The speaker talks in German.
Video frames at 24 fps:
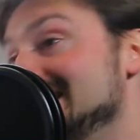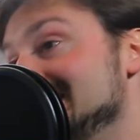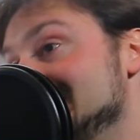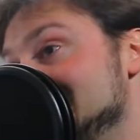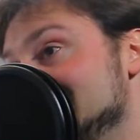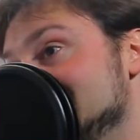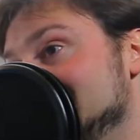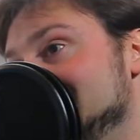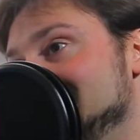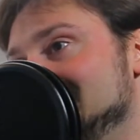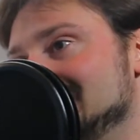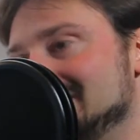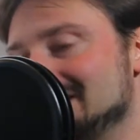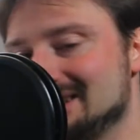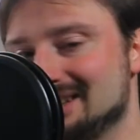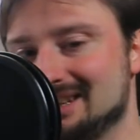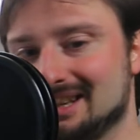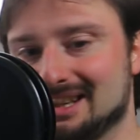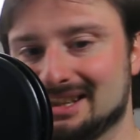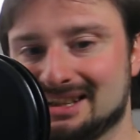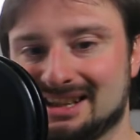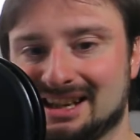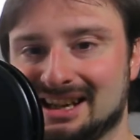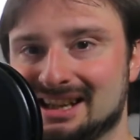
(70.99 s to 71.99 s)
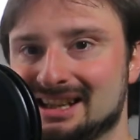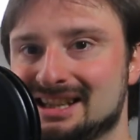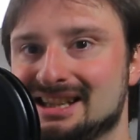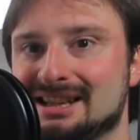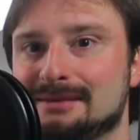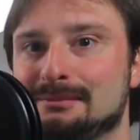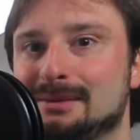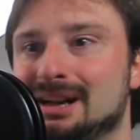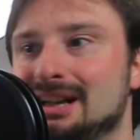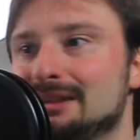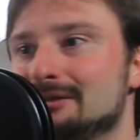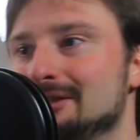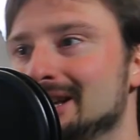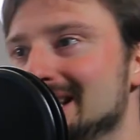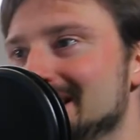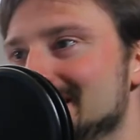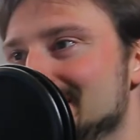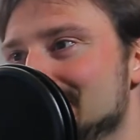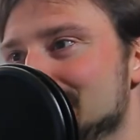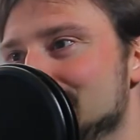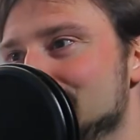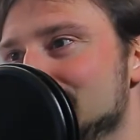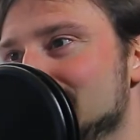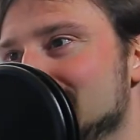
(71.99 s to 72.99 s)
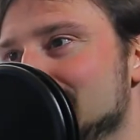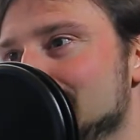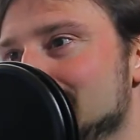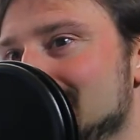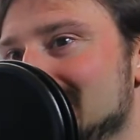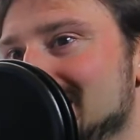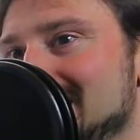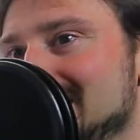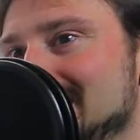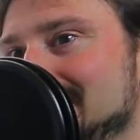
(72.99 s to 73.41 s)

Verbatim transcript: Sehen wir uns das Case im aktuellen Zustand mal